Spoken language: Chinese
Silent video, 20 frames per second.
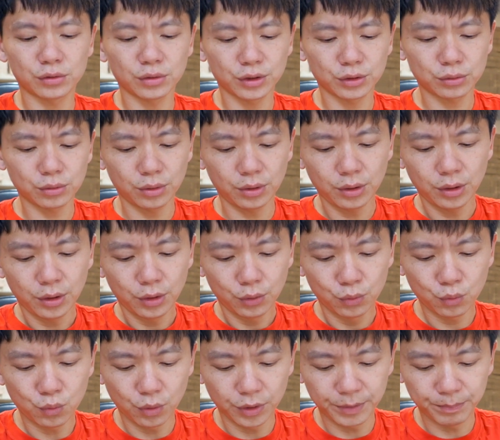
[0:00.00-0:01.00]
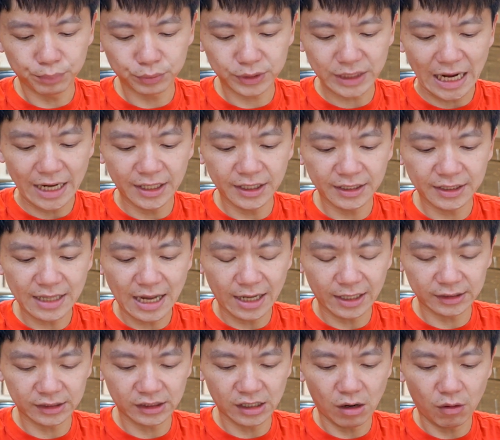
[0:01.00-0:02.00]
所以说如果你不在意
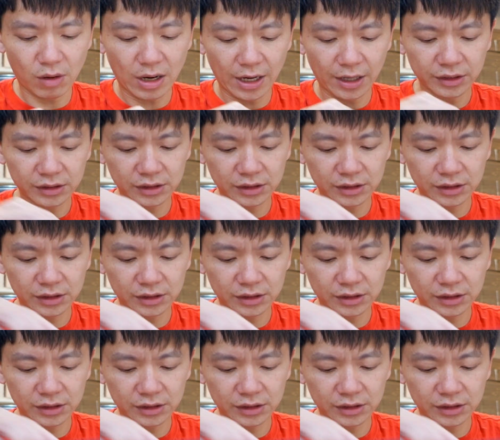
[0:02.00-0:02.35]
大小啊，